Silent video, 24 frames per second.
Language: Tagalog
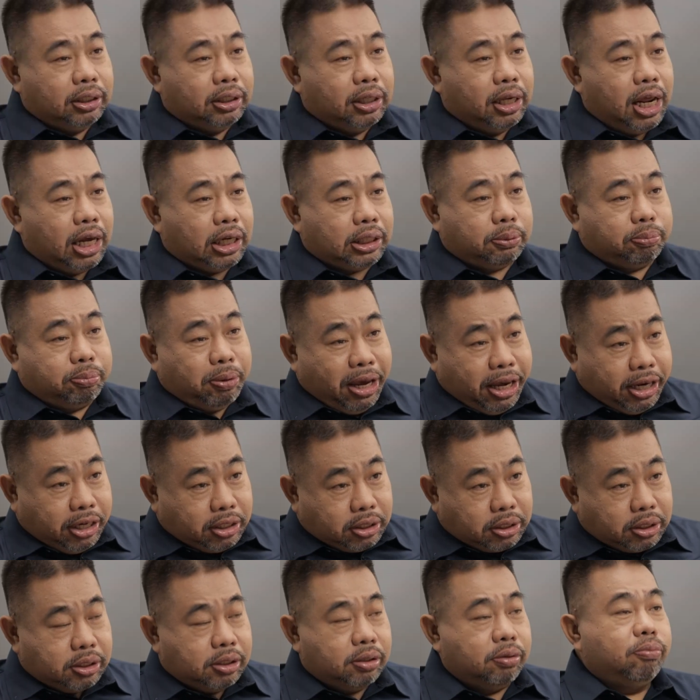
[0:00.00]
in the next
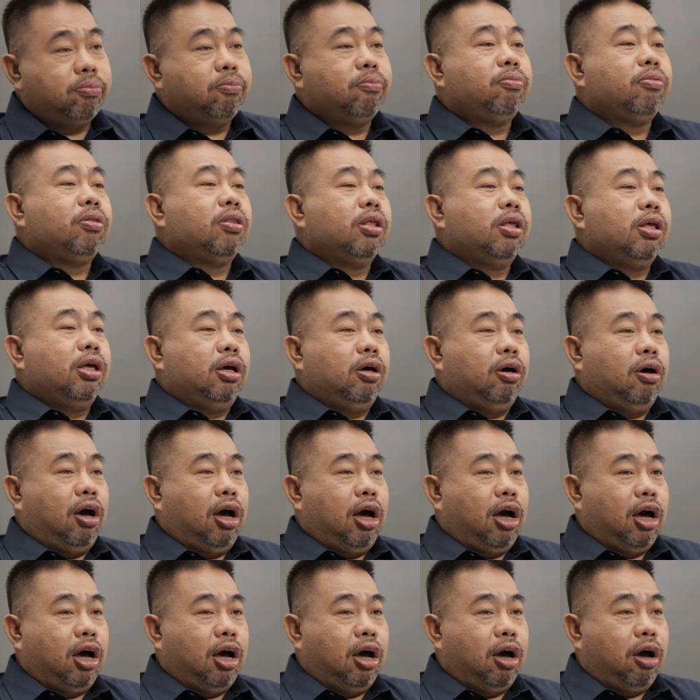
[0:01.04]
page,
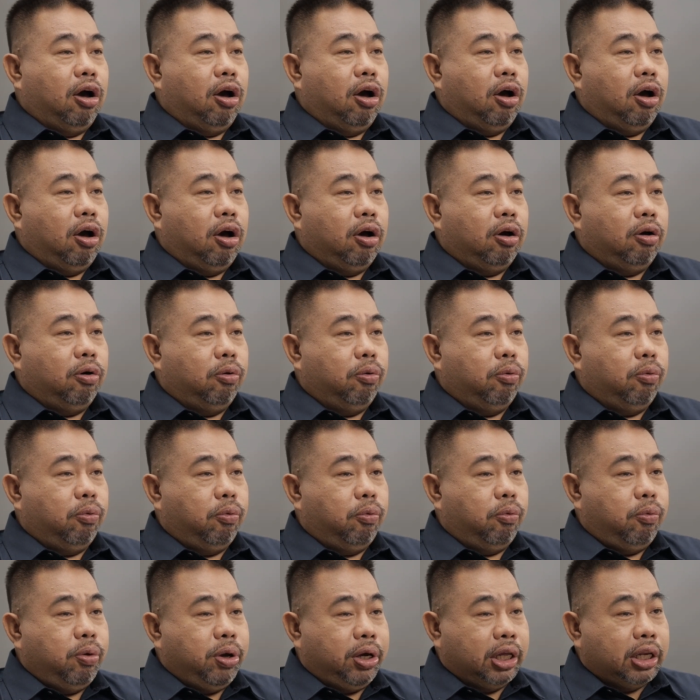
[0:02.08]
uh,
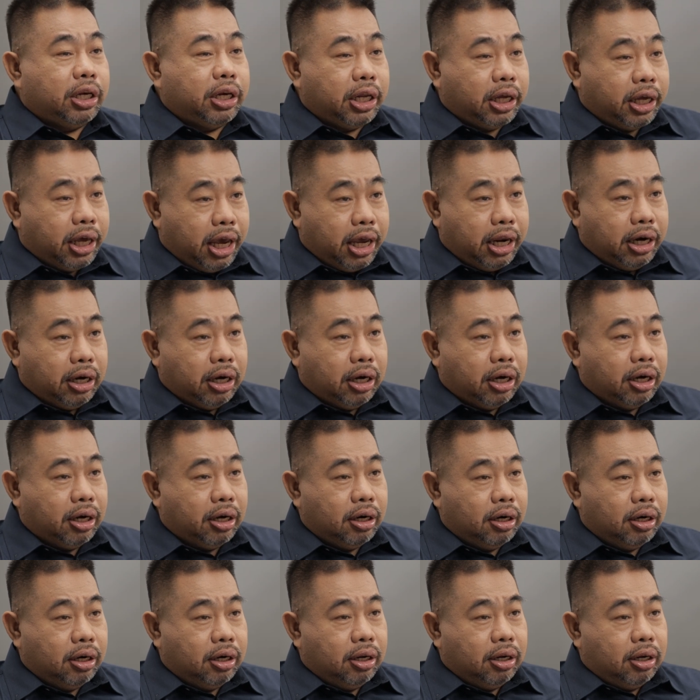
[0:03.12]
we can regain
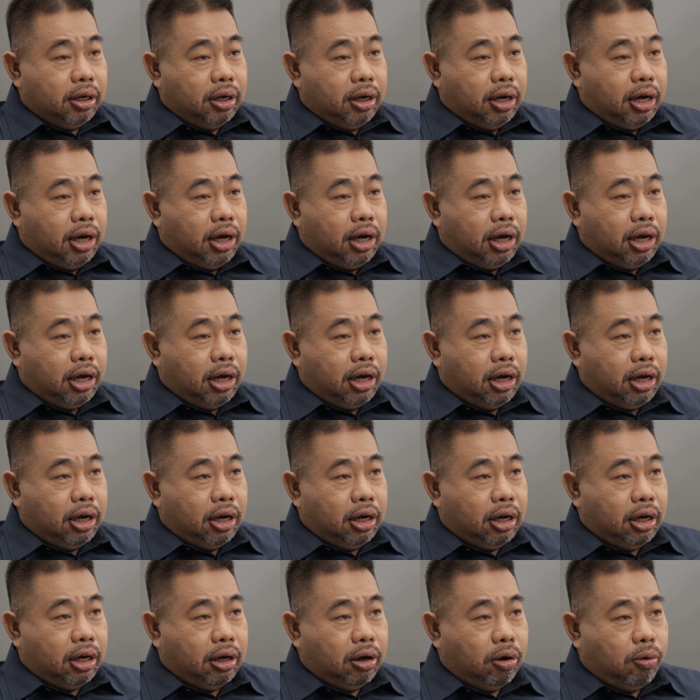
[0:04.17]

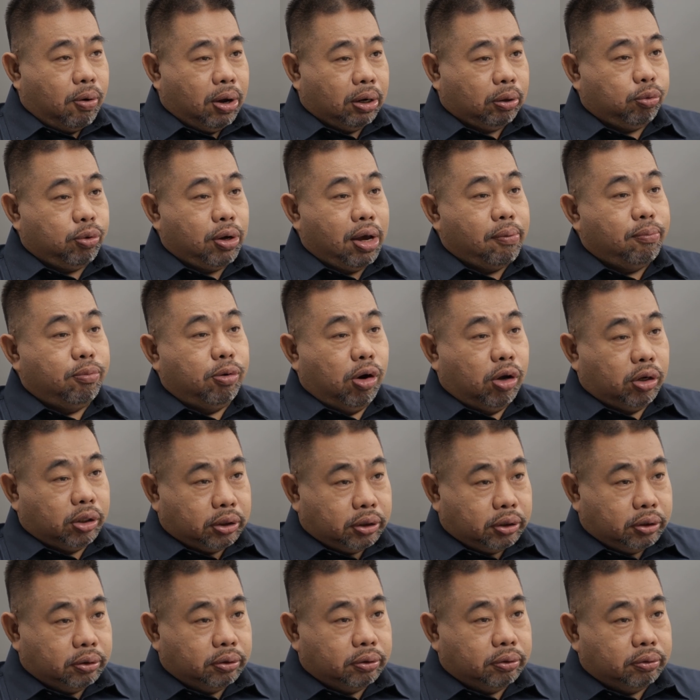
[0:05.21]
uh, what we have
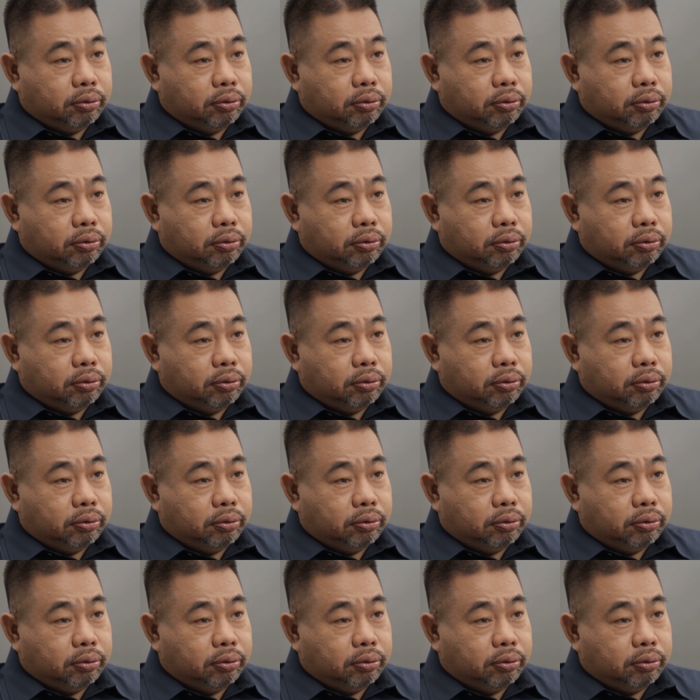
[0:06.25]
lost.